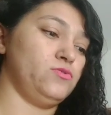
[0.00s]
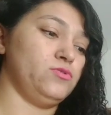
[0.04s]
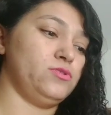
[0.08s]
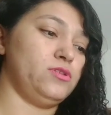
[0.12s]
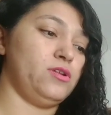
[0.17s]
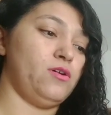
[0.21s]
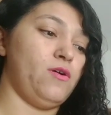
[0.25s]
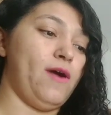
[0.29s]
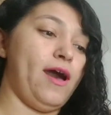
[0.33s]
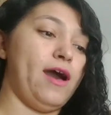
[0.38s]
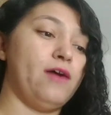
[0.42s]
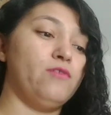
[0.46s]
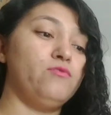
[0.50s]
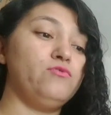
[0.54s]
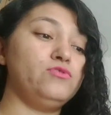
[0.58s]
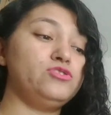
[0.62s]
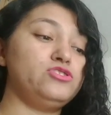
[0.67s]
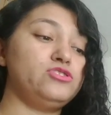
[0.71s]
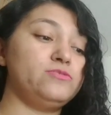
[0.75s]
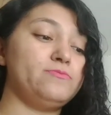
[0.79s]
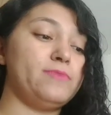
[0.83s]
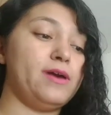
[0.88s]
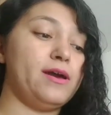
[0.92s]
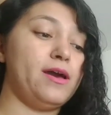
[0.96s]
outras. A
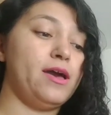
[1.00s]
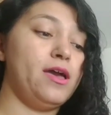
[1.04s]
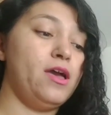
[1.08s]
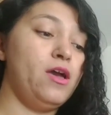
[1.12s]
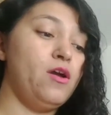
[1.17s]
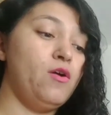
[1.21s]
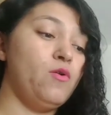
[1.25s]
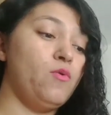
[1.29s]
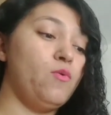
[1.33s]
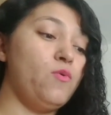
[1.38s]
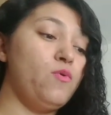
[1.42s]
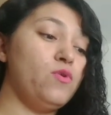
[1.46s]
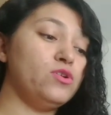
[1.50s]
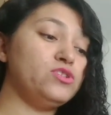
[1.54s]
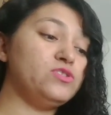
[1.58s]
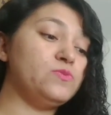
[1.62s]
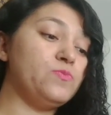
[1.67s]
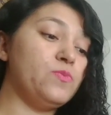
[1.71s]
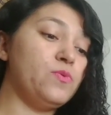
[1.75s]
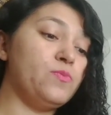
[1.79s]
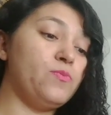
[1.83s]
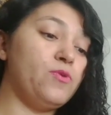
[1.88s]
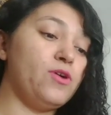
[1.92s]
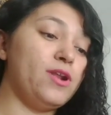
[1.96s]
última, o
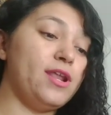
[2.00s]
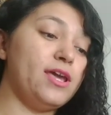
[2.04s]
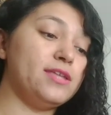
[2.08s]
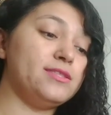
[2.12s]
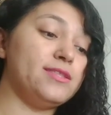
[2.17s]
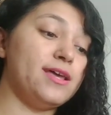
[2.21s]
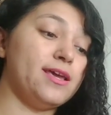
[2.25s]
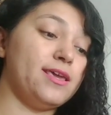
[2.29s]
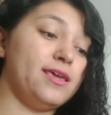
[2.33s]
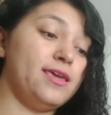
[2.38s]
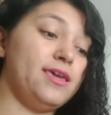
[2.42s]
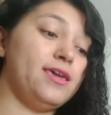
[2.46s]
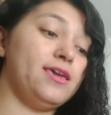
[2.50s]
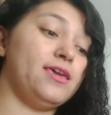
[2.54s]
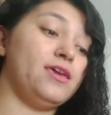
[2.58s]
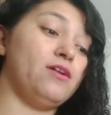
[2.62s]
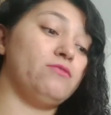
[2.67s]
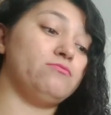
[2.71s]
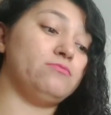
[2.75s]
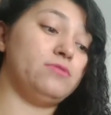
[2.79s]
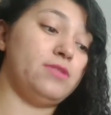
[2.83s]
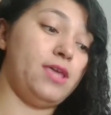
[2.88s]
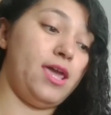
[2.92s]
último boleto aqui que eu